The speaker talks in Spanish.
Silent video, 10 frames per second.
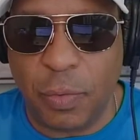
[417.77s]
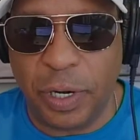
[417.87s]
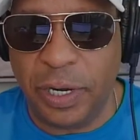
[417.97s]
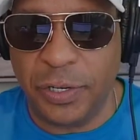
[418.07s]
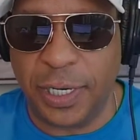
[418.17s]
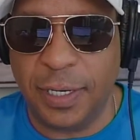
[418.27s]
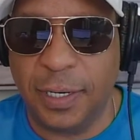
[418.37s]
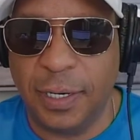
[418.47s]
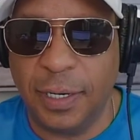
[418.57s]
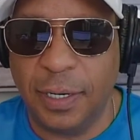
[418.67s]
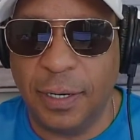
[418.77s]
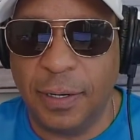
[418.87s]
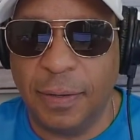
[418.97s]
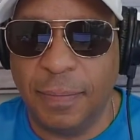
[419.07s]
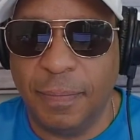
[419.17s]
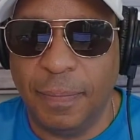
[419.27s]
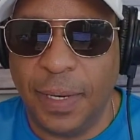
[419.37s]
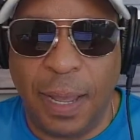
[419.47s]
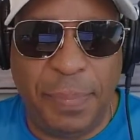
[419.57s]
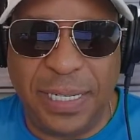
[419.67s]
Compra el Nasdaq 100
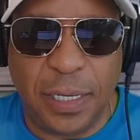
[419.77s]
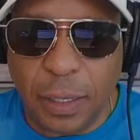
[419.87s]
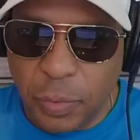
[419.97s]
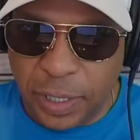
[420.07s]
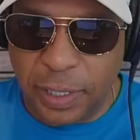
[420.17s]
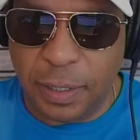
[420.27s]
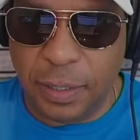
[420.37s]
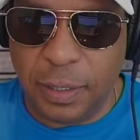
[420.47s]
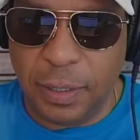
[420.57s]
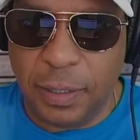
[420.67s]
y listo.